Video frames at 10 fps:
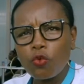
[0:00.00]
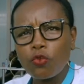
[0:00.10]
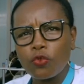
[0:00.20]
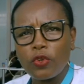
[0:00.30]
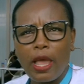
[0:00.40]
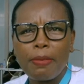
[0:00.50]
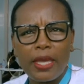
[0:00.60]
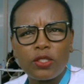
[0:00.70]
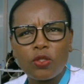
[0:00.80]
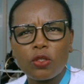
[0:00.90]
trouve la
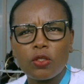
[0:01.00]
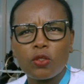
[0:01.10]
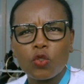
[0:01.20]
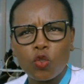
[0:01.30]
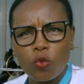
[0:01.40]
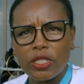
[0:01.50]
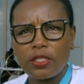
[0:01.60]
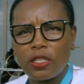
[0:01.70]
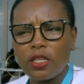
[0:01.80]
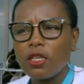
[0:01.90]
personne
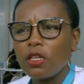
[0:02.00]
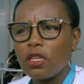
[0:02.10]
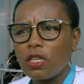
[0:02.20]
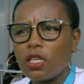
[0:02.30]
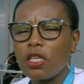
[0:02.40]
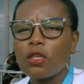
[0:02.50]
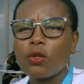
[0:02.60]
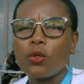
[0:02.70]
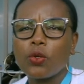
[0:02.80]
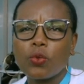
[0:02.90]
souhaitée et
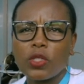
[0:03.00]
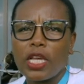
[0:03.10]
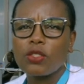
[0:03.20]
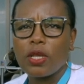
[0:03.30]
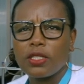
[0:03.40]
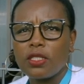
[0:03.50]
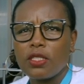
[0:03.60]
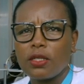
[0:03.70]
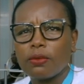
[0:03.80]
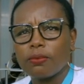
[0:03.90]
que le contrat soit
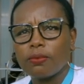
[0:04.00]
signé.